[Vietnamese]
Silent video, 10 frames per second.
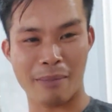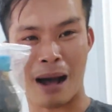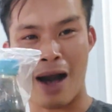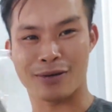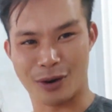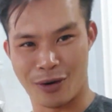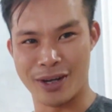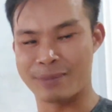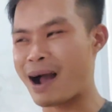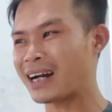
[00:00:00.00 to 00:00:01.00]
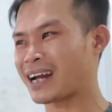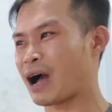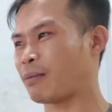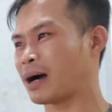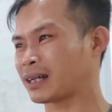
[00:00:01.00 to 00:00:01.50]
em bảo rồi bác
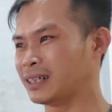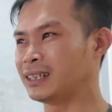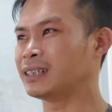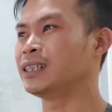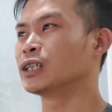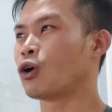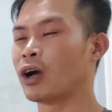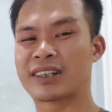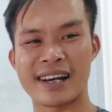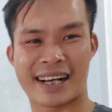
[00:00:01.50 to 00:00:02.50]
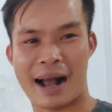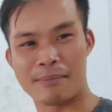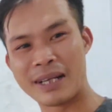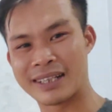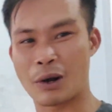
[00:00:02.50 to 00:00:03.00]
nào mà cứ thôi kể cả
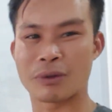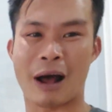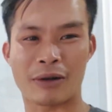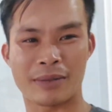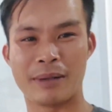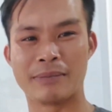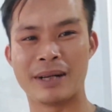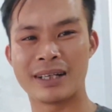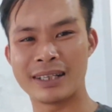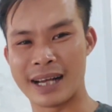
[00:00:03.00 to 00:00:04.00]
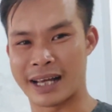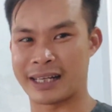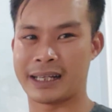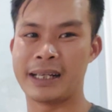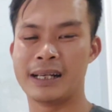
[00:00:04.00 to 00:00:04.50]
mình không đau nhưng mình mới cứ
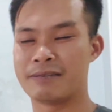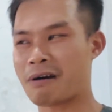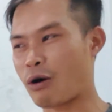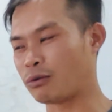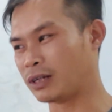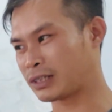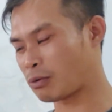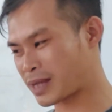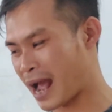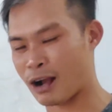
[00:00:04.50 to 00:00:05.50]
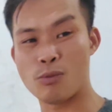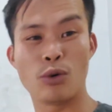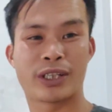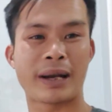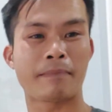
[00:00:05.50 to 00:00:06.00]
để phòng ở trong nhà có
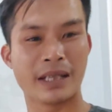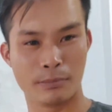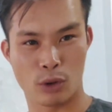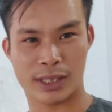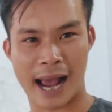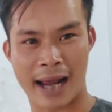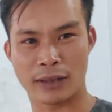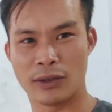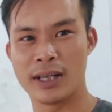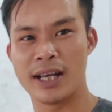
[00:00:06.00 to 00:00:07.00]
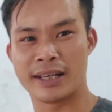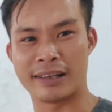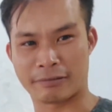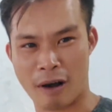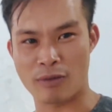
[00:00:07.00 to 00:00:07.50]
100 nghìn một chai thôi
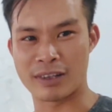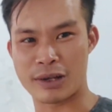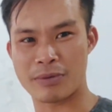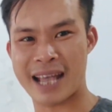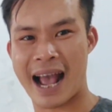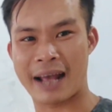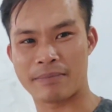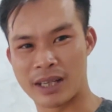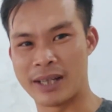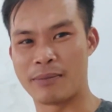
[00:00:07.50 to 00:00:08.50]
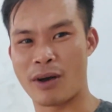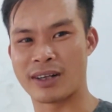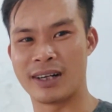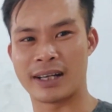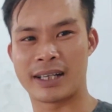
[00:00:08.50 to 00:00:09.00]
để phòng ở trong nhà em thề mọi
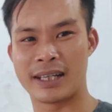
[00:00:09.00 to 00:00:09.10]
người